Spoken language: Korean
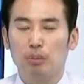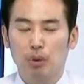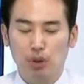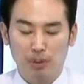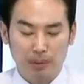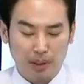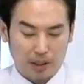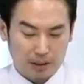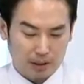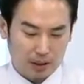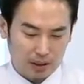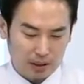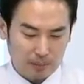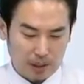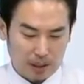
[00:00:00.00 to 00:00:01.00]
보시면
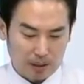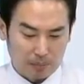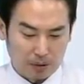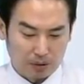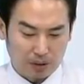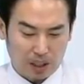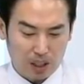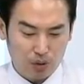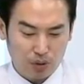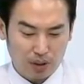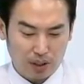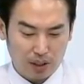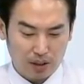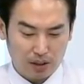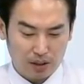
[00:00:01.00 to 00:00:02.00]
아시겠지만 뭐 자율주행
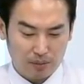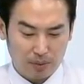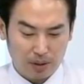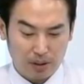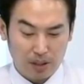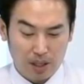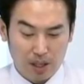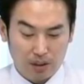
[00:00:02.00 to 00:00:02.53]
핵심인